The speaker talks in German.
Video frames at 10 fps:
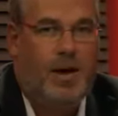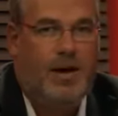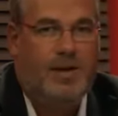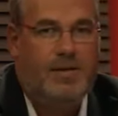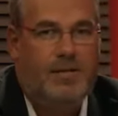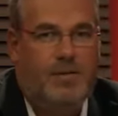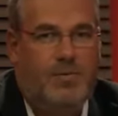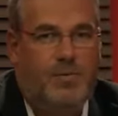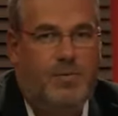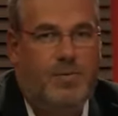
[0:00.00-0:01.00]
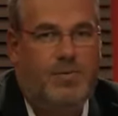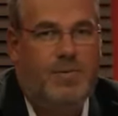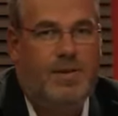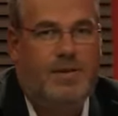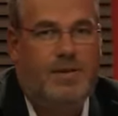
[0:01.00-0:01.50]
um einen
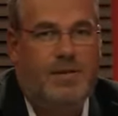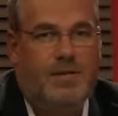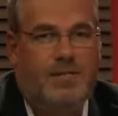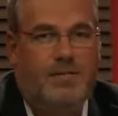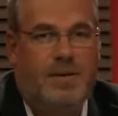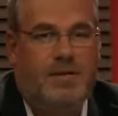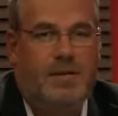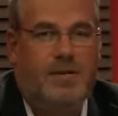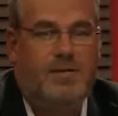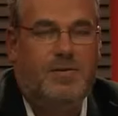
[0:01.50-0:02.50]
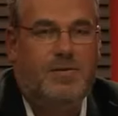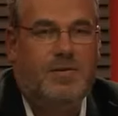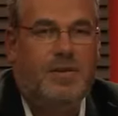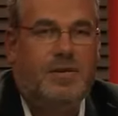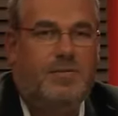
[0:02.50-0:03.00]
notwendigen Wandel, eine
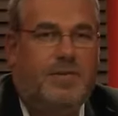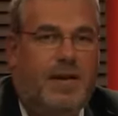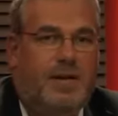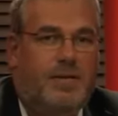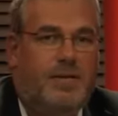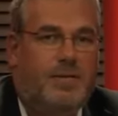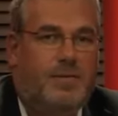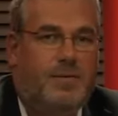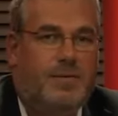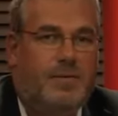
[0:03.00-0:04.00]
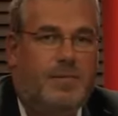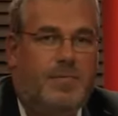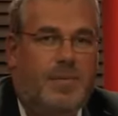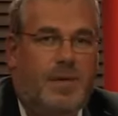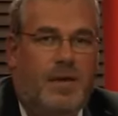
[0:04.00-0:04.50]
notwendige Veränderung
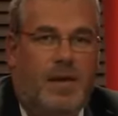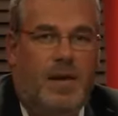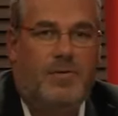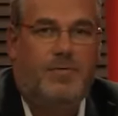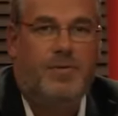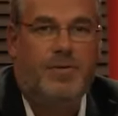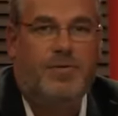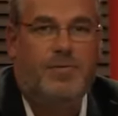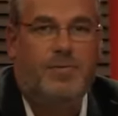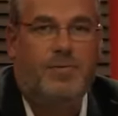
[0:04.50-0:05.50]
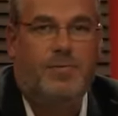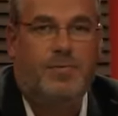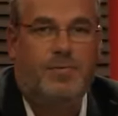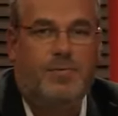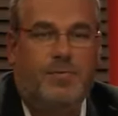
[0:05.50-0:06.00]

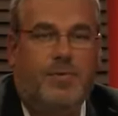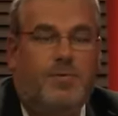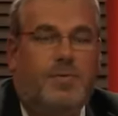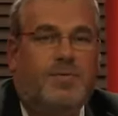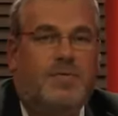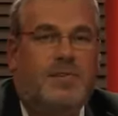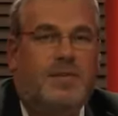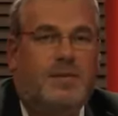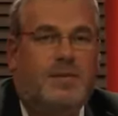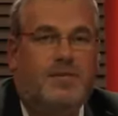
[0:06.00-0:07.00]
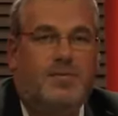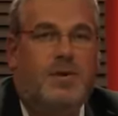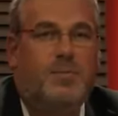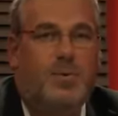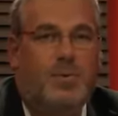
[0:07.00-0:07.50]
hervorzurufen, zu provozieren,
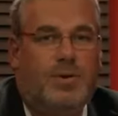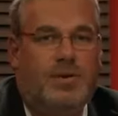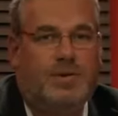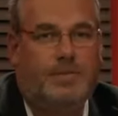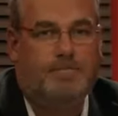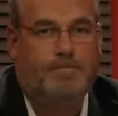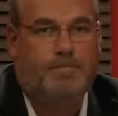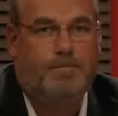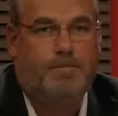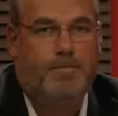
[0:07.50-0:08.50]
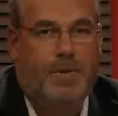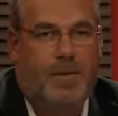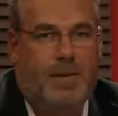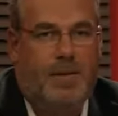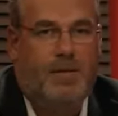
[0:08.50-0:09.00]
zu ermöglichen.
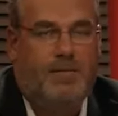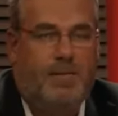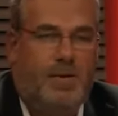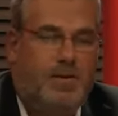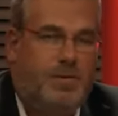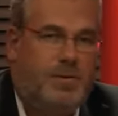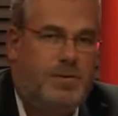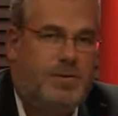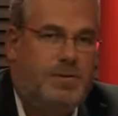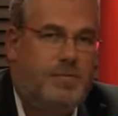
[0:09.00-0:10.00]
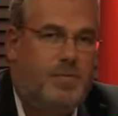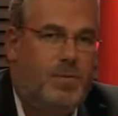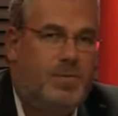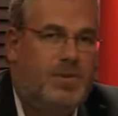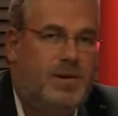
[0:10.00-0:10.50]
Wir werden heute
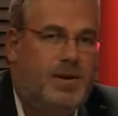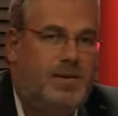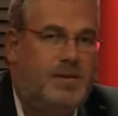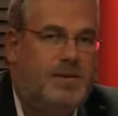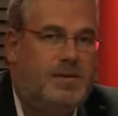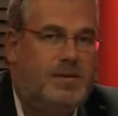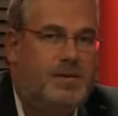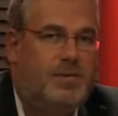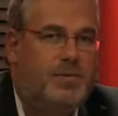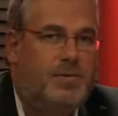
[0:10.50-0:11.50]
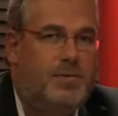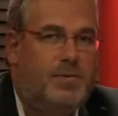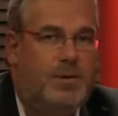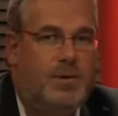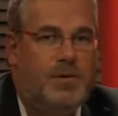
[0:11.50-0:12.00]
unter anderem
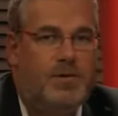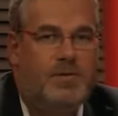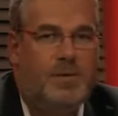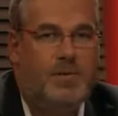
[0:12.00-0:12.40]
über